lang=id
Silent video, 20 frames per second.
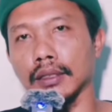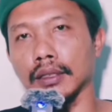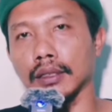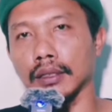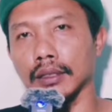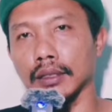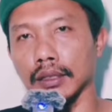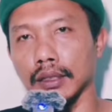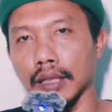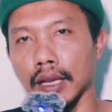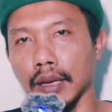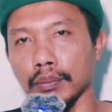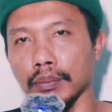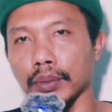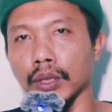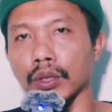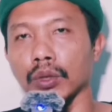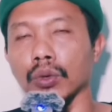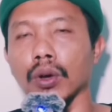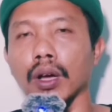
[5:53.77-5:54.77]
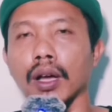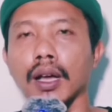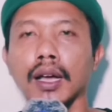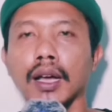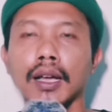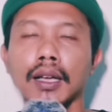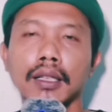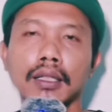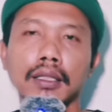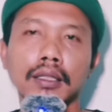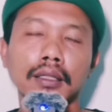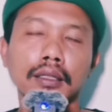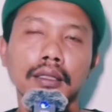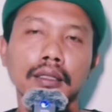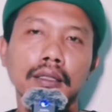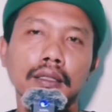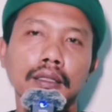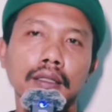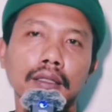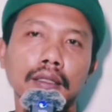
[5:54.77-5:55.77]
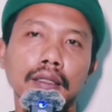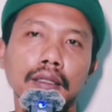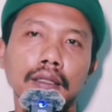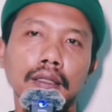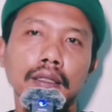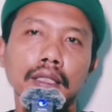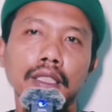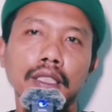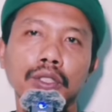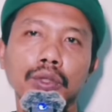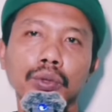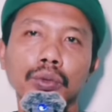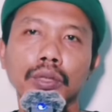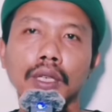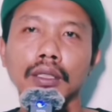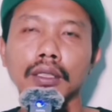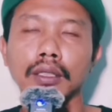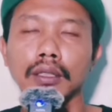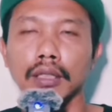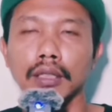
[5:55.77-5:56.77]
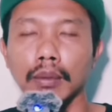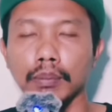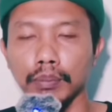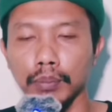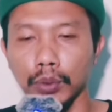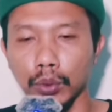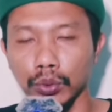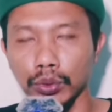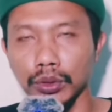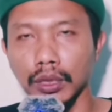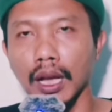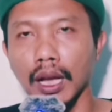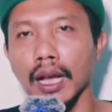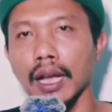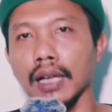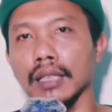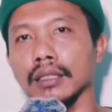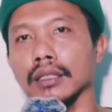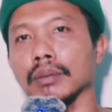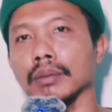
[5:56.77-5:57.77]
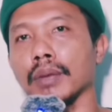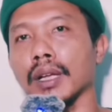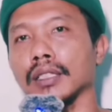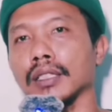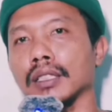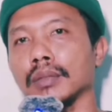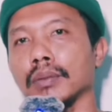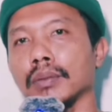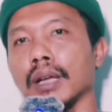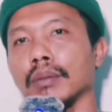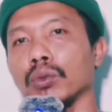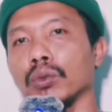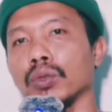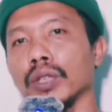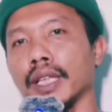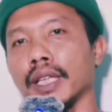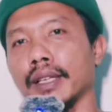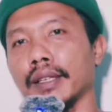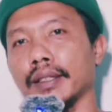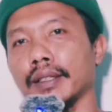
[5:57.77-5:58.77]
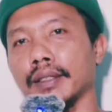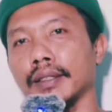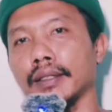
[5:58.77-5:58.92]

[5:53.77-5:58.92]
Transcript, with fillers: tetap berdoa, dan juga tetap berusaha semaksimal mungkin.